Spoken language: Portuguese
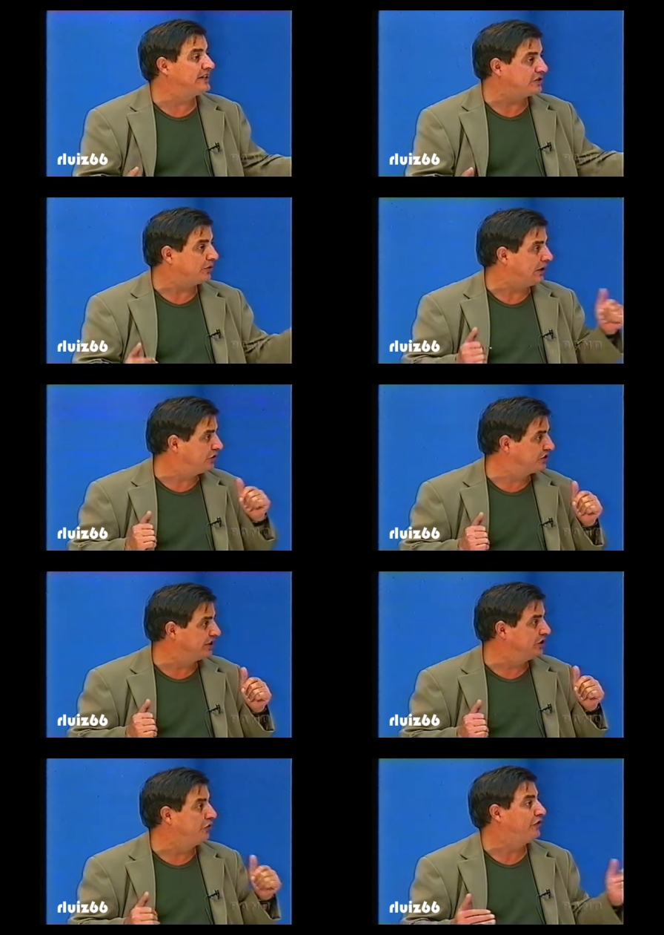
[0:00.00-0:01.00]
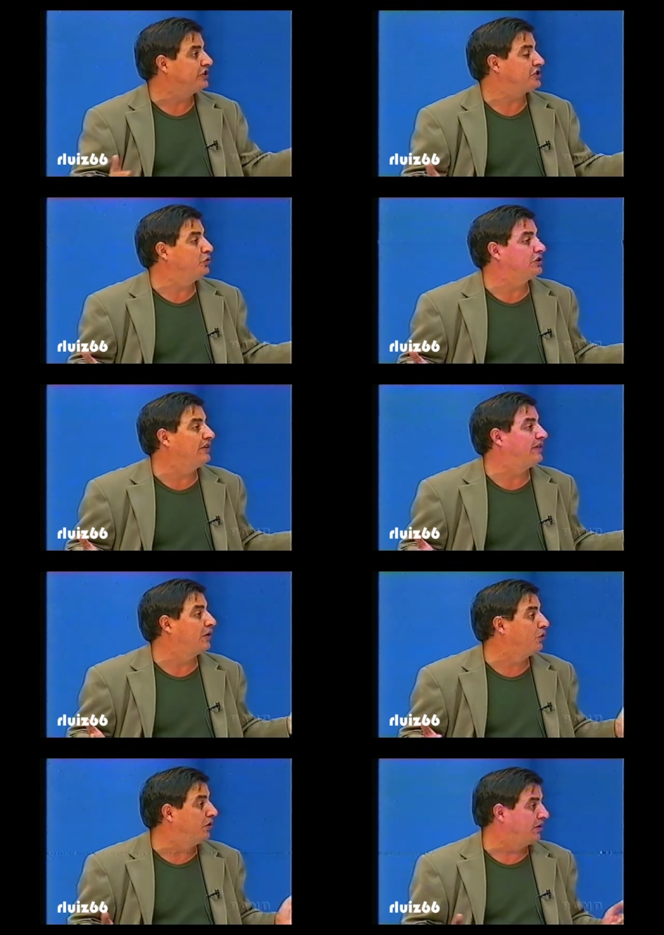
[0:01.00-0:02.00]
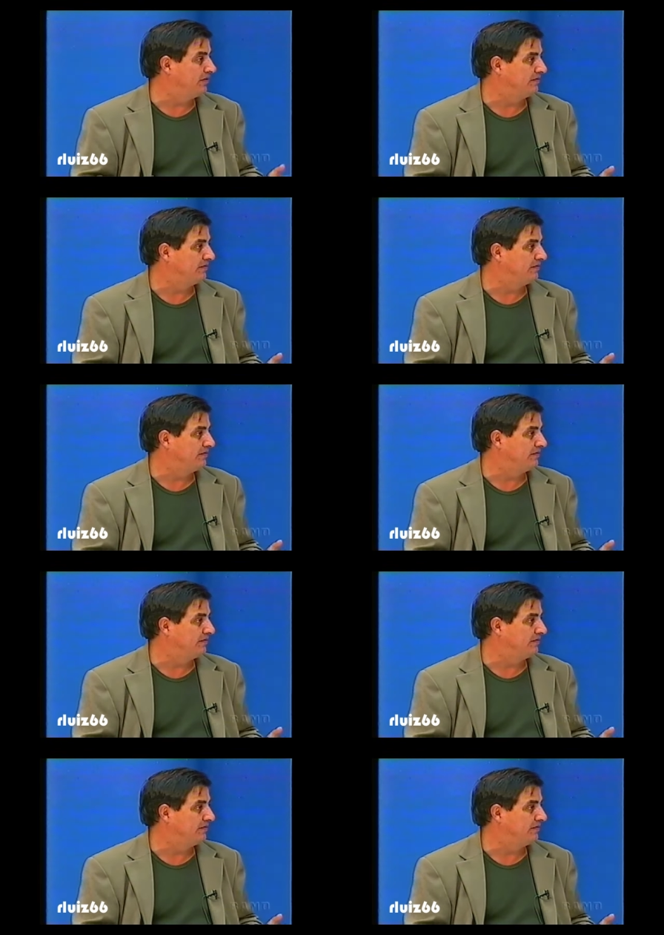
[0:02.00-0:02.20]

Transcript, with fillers: isso que eu quero dizer. É, e o até mesmo esse valor. trabalho